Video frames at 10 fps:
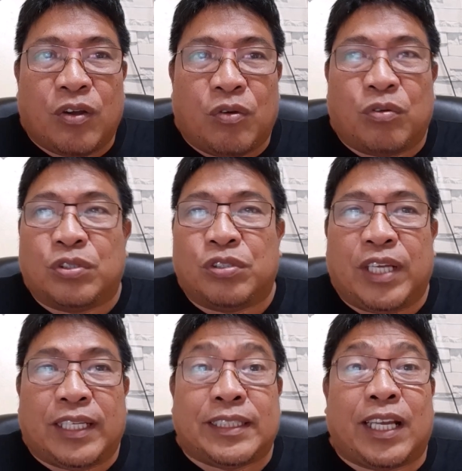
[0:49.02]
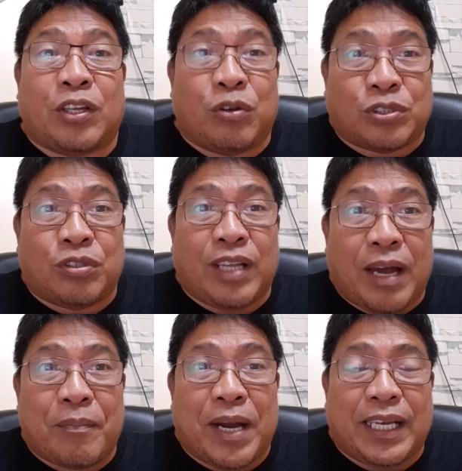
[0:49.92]
kung gusto niya ng seryosong
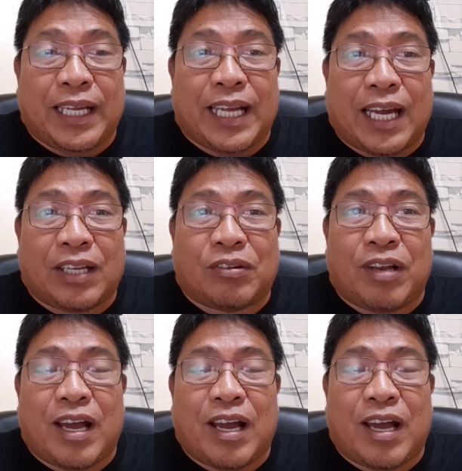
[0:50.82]
laban eh narito